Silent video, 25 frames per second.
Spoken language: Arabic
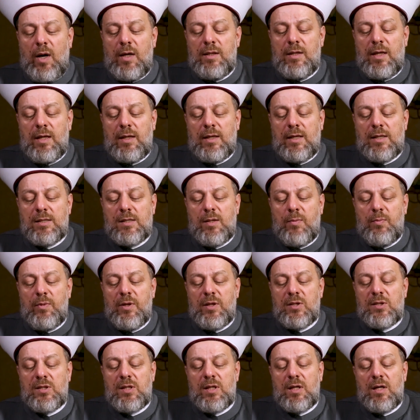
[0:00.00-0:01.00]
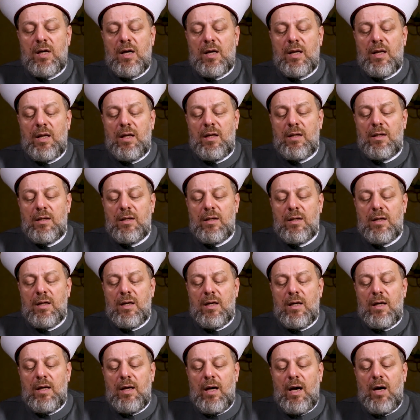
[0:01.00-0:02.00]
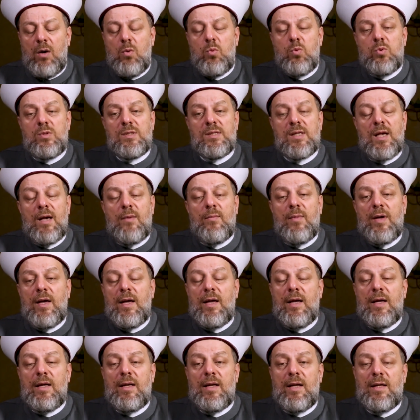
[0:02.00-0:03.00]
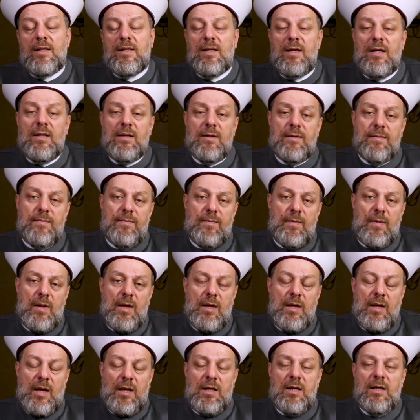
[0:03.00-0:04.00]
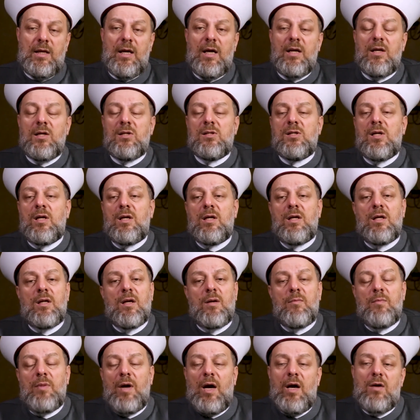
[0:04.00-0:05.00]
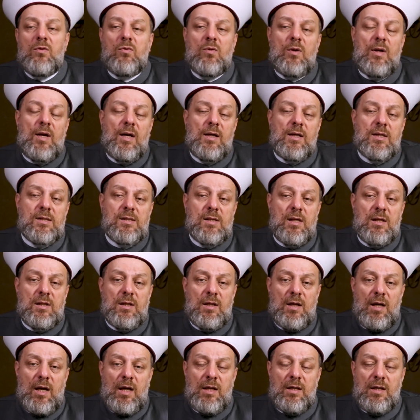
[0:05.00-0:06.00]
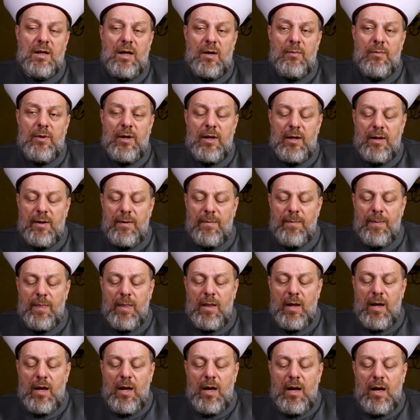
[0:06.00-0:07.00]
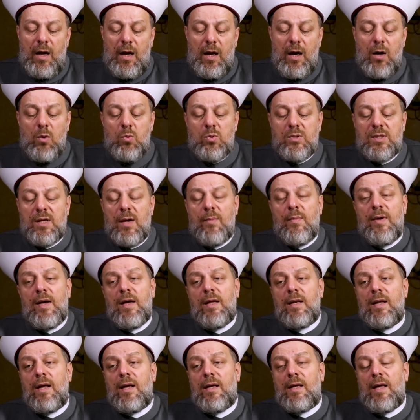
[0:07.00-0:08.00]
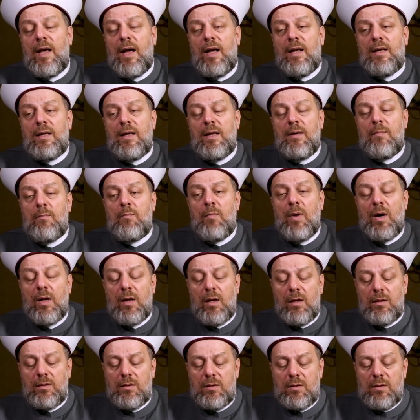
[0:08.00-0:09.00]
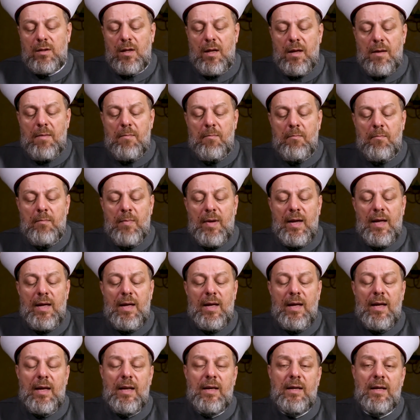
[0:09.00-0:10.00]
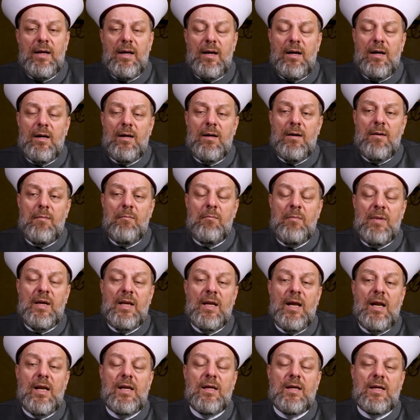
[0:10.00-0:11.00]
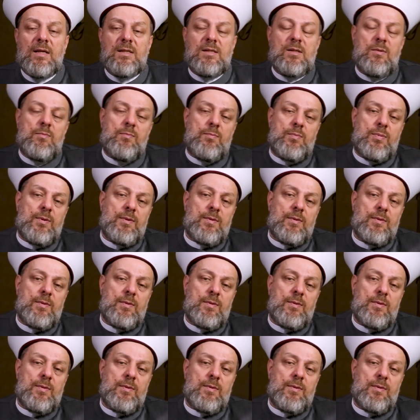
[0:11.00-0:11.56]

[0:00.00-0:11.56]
عن الكسب لصغر أو زمانة يعني كان صغيرا بحيث لا يستطيع أن يعمل أو زمانة يعني مرض مانع من الكسب